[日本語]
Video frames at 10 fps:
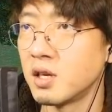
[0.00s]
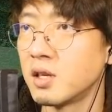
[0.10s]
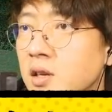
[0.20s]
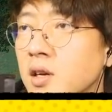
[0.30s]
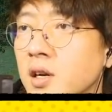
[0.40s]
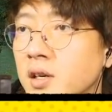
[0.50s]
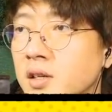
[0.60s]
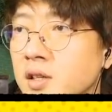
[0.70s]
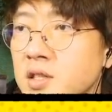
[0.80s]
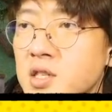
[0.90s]
はい、
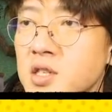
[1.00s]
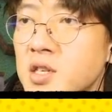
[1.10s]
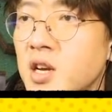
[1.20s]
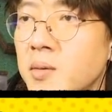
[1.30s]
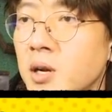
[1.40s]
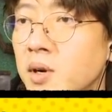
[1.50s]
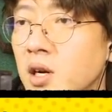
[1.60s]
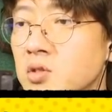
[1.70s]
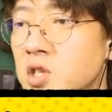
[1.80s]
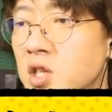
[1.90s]
新人カメラマン
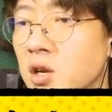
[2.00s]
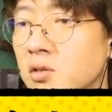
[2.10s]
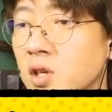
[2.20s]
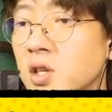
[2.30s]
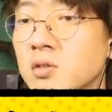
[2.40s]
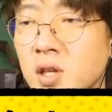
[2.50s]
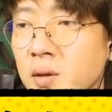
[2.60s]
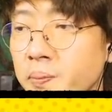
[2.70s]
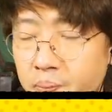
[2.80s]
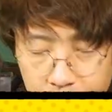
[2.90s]
がうち来てくれてるん
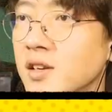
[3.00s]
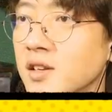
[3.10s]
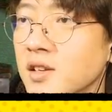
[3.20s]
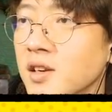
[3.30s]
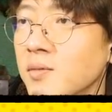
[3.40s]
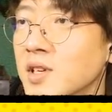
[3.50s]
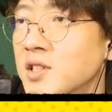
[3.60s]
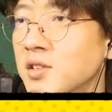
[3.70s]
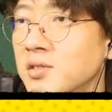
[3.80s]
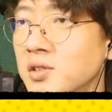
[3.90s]
で、いやマジ
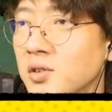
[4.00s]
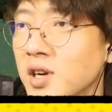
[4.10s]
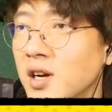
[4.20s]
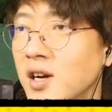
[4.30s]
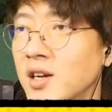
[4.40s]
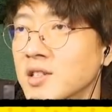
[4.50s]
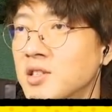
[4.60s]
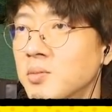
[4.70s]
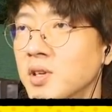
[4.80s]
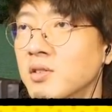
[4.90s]
で有料化
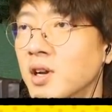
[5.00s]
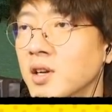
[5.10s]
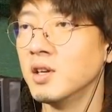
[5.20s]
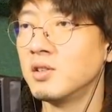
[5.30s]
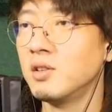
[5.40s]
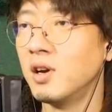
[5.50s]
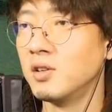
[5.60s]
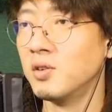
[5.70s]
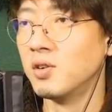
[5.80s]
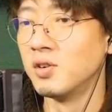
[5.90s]
してもいいぐらい、
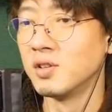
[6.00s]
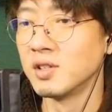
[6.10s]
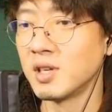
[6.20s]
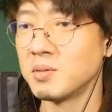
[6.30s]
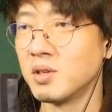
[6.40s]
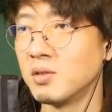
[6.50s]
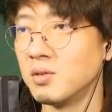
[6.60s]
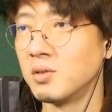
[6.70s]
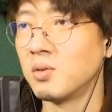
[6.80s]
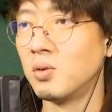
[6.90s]
多
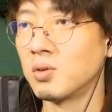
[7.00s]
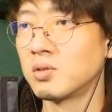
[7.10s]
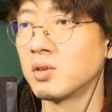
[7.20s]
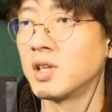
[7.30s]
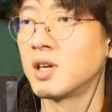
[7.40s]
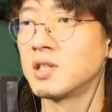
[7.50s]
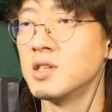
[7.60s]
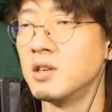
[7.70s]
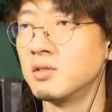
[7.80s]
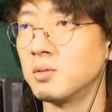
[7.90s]
分広告とかで
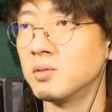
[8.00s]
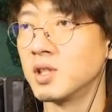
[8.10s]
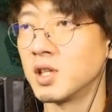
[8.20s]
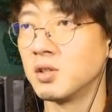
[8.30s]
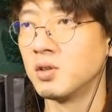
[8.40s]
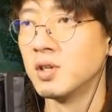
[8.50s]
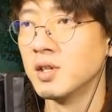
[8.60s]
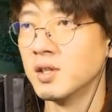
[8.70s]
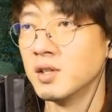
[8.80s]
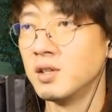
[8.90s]
稼いでると思うんだけど、
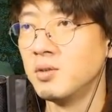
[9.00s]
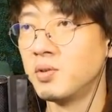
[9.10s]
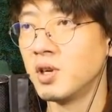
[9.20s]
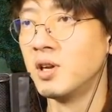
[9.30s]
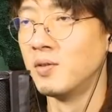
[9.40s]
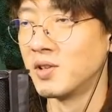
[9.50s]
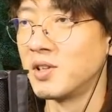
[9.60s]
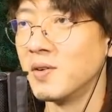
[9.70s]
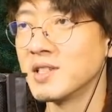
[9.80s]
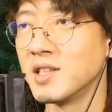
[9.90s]

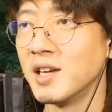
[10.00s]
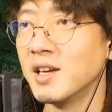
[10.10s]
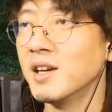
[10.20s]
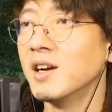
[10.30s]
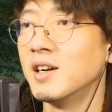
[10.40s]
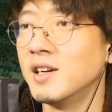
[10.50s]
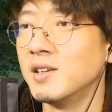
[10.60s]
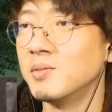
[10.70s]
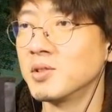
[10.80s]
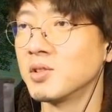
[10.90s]
リプレイモッドマジで、はい、
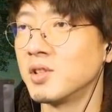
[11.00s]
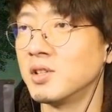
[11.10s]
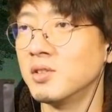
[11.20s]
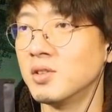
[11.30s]
もうちょっと